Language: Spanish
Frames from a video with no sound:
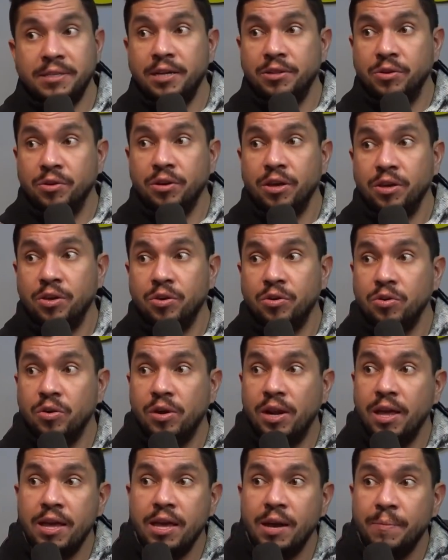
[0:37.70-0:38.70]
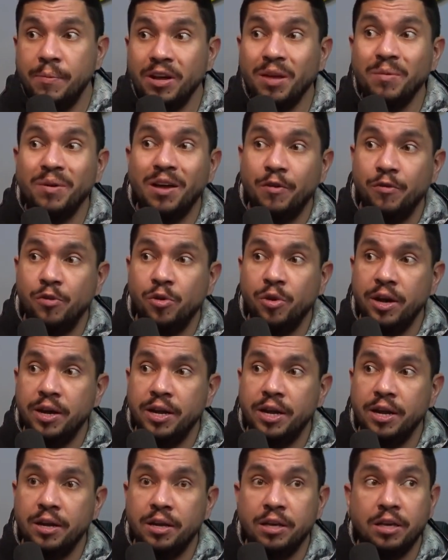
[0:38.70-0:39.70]
pasando que yo no leía porque me da
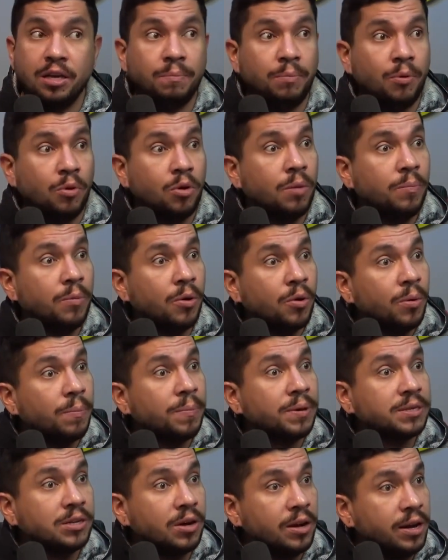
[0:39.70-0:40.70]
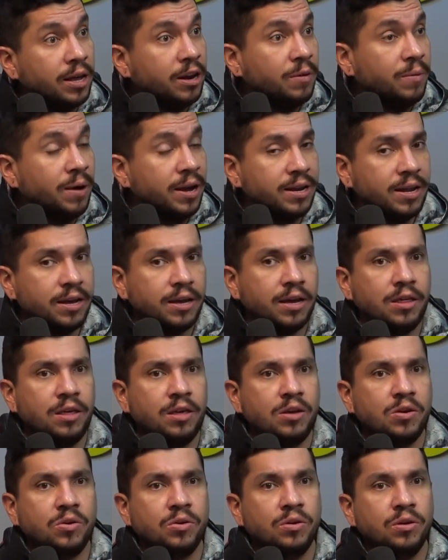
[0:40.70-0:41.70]
flojera y poco a poco he empezado a leer vainas que
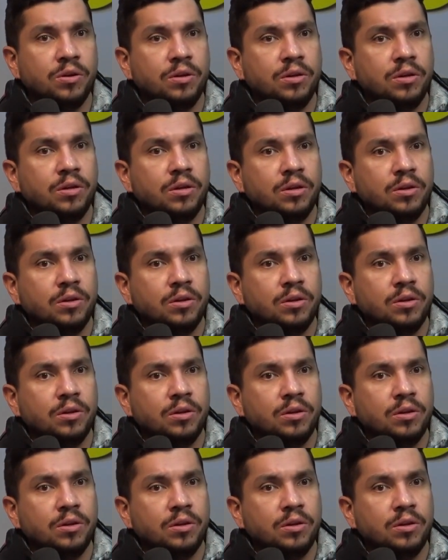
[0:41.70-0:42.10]
digo,